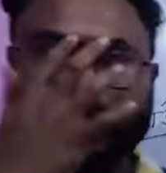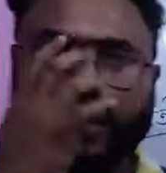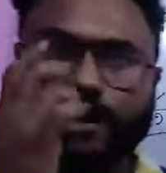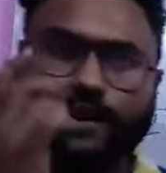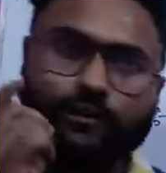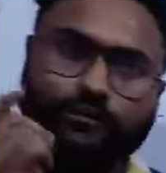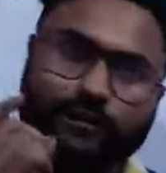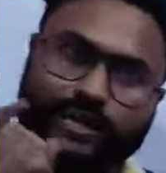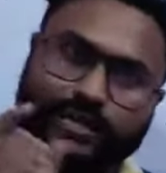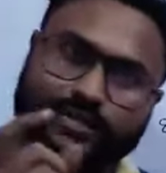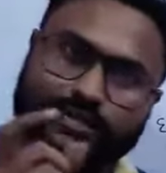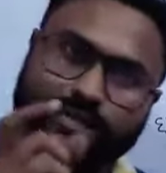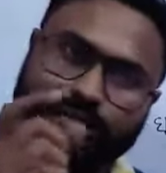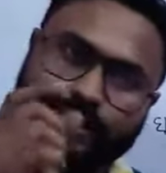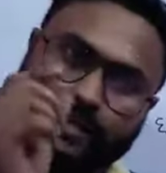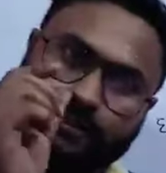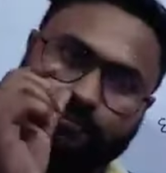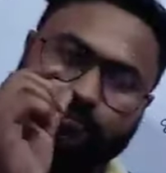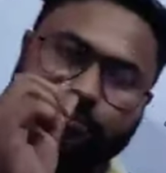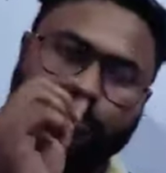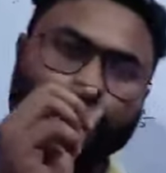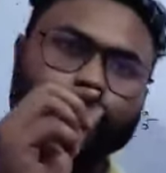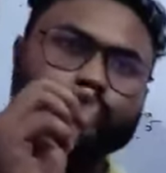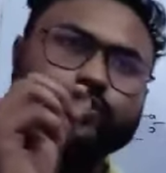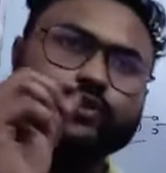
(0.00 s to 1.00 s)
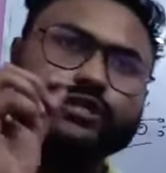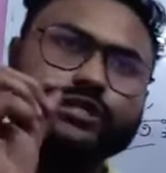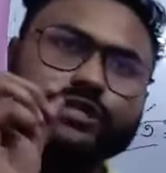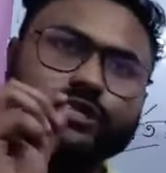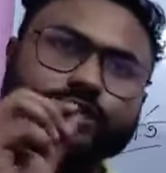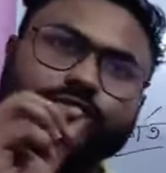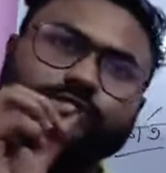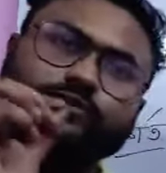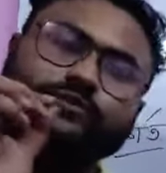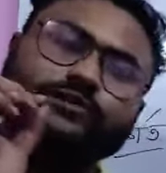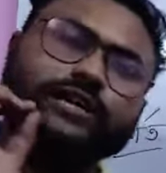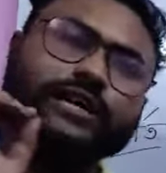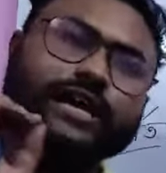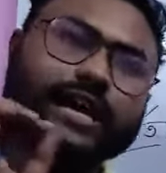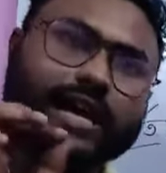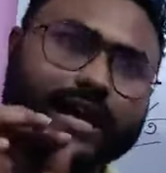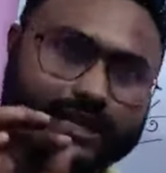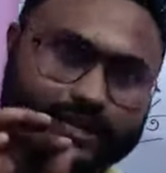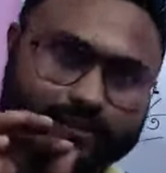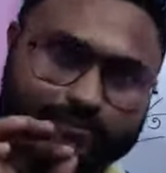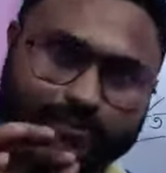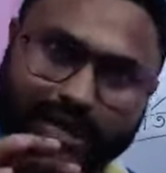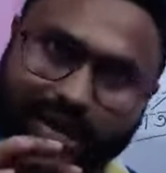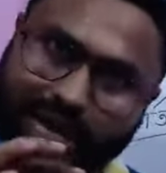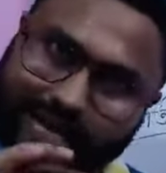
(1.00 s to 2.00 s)
ছাড়াও অ্যান্সার দেখবে অপশনে যেটা আছে ওটা রাইট
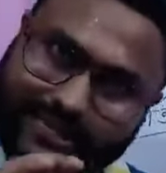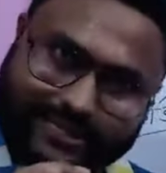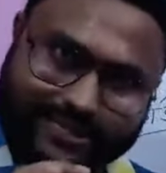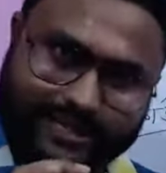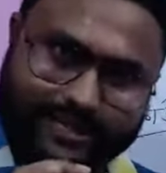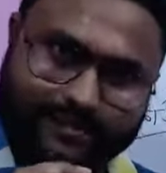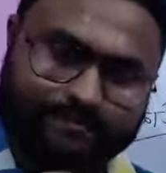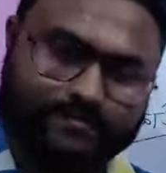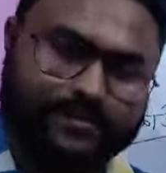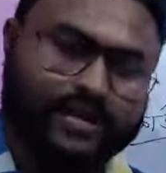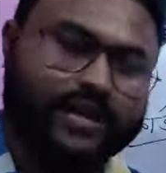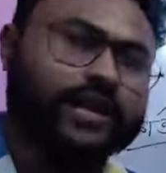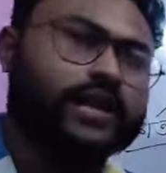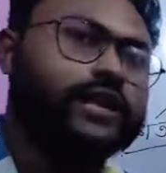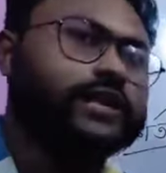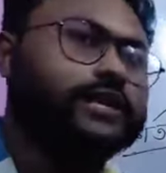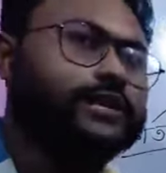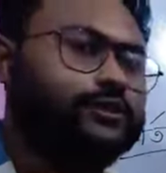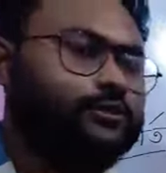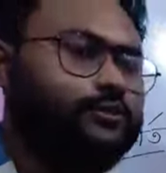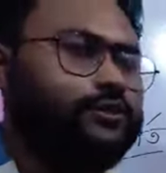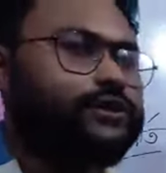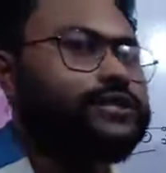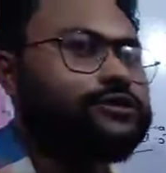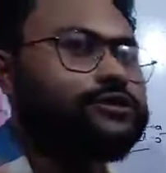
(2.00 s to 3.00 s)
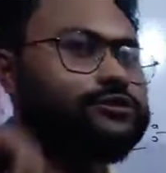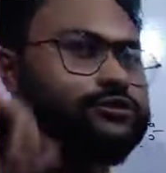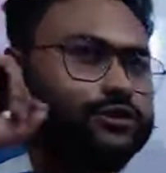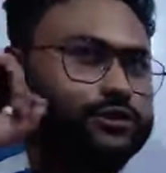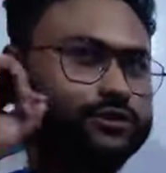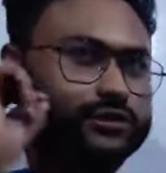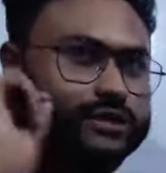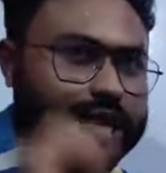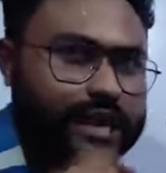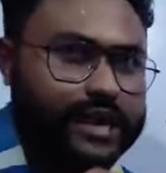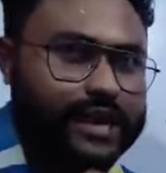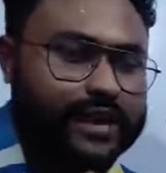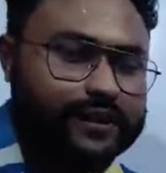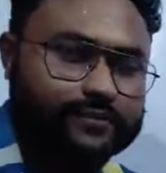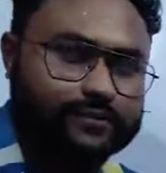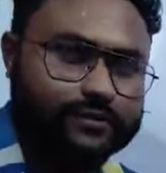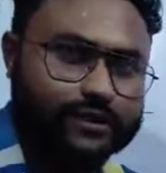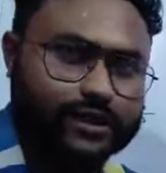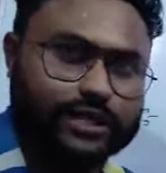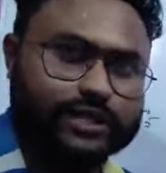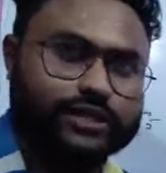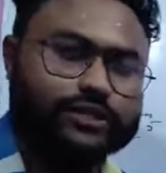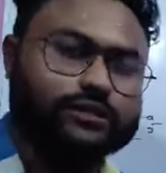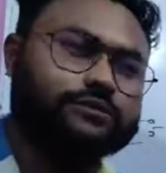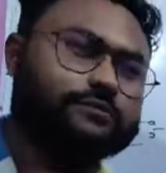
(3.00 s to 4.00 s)
মানে আসে কিন্তু ওইটা যদি তুই দাগায়
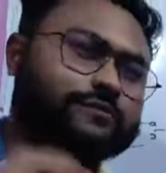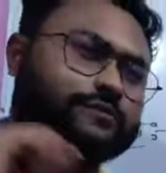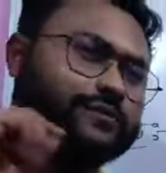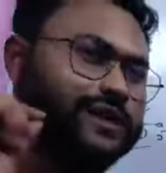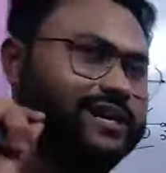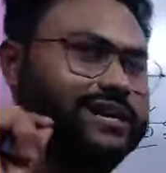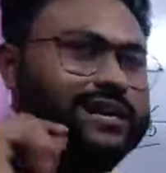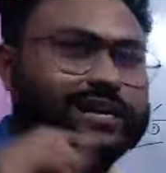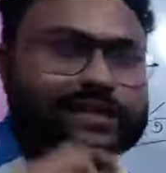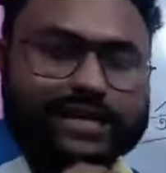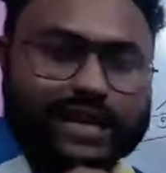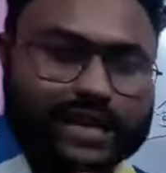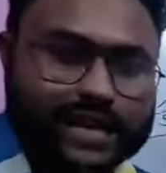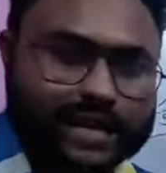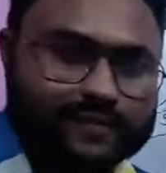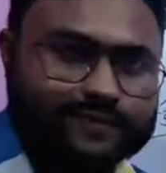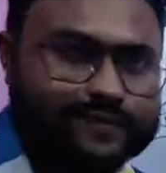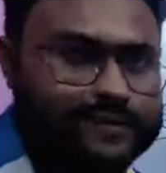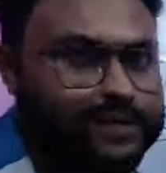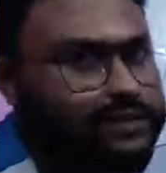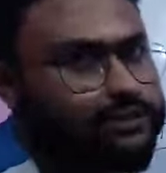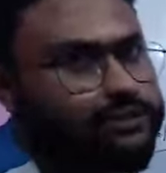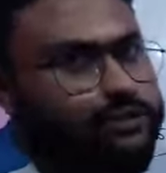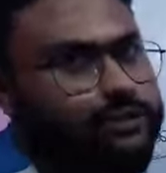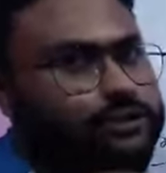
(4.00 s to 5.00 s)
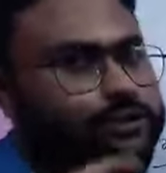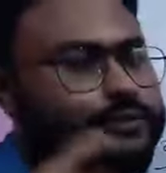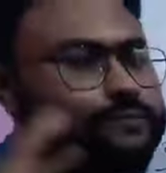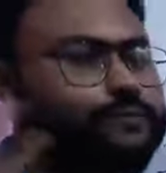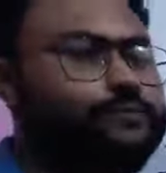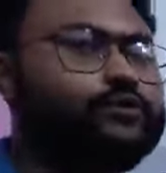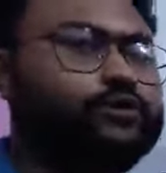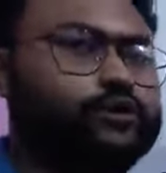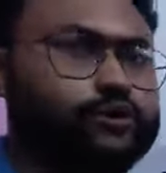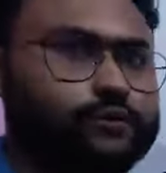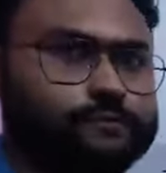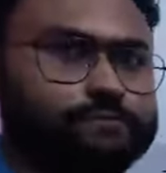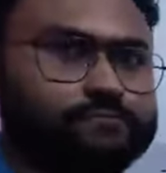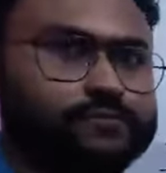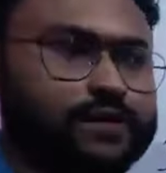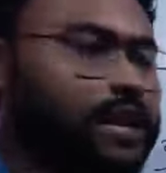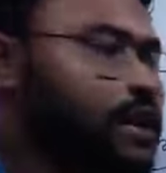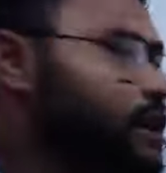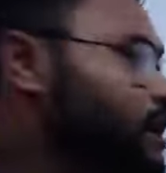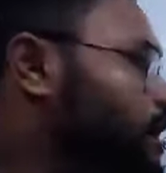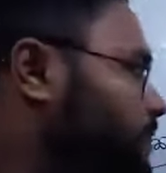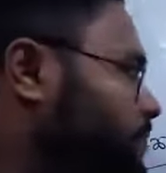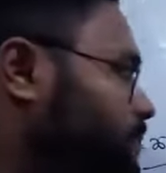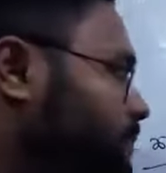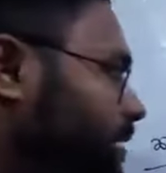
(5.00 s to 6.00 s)
ফেলিস তোর ফ্রেন্ডরা দাগায় ফেলে তাহলে ওটা ভুল
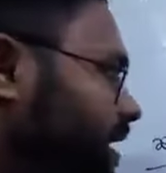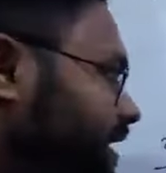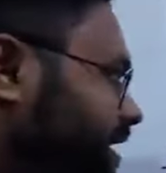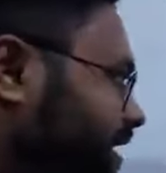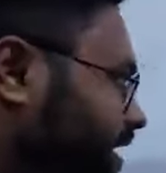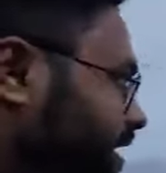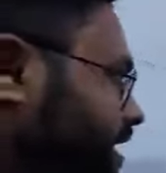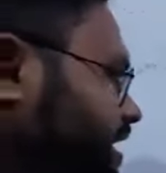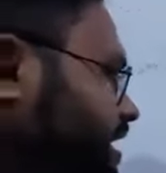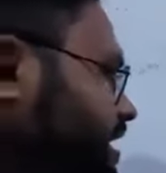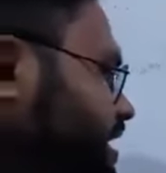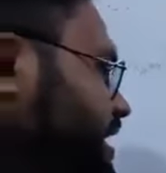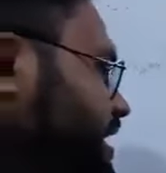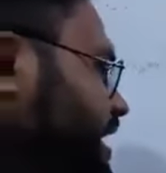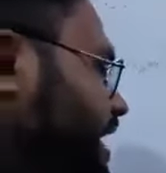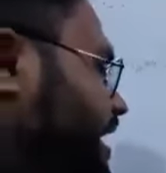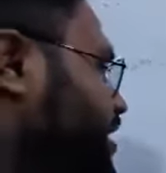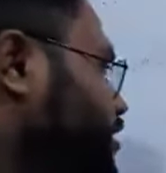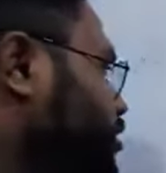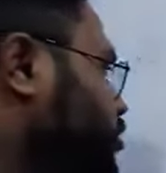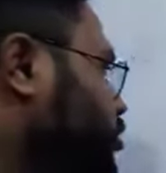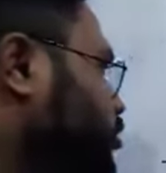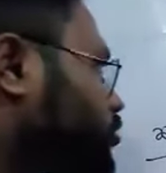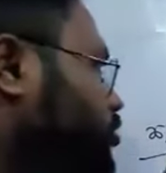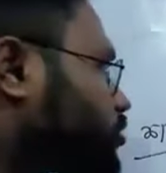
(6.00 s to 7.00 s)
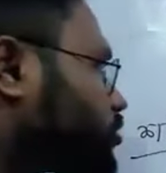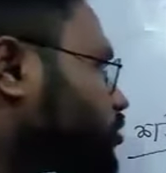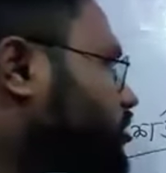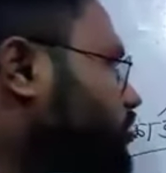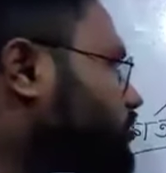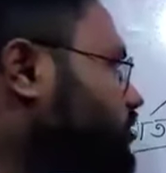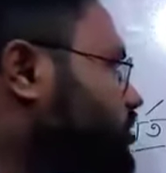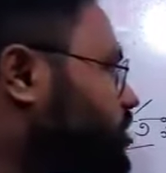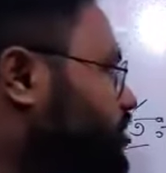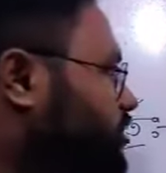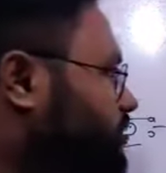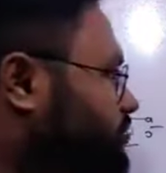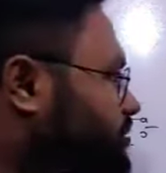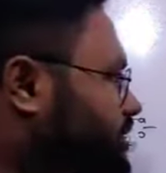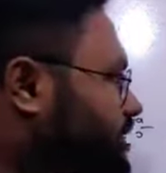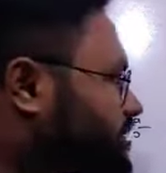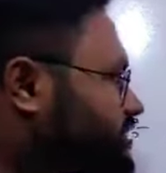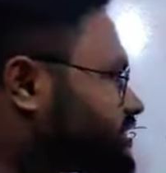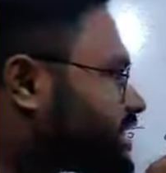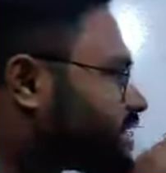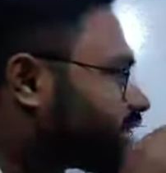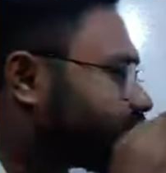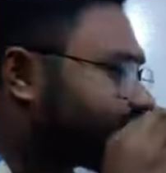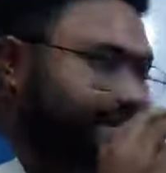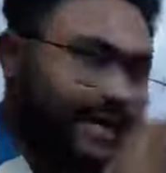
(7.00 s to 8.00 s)
মানে এই লঘুকরণ নিয়মটা
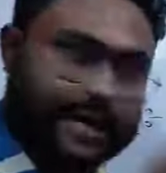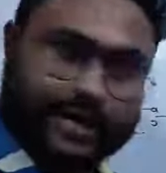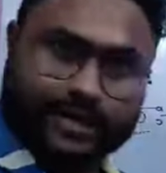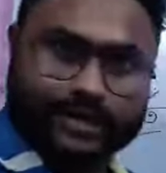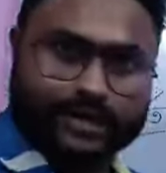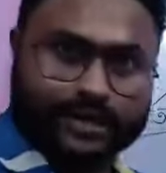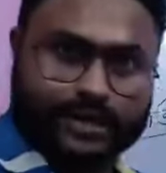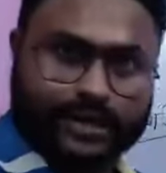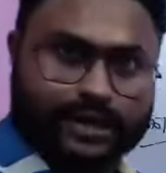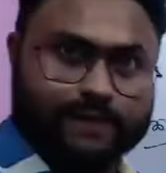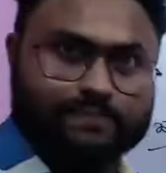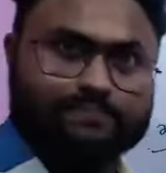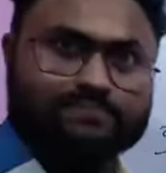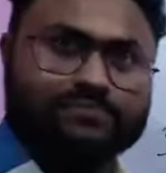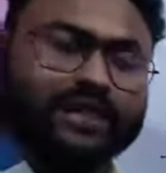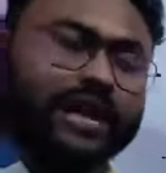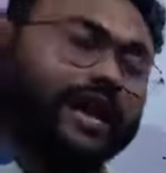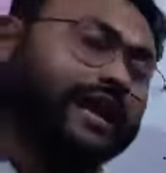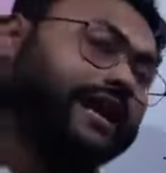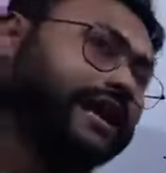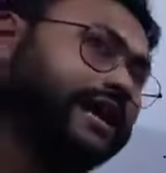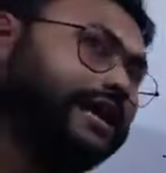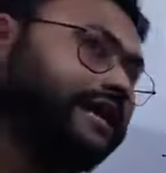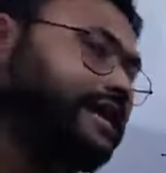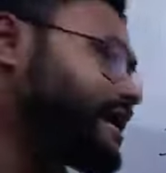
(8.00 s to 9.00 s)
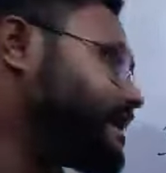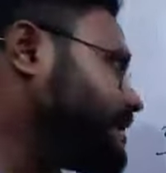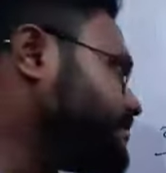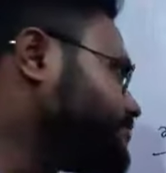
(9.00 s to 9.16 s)
যারা জানে না তারা এই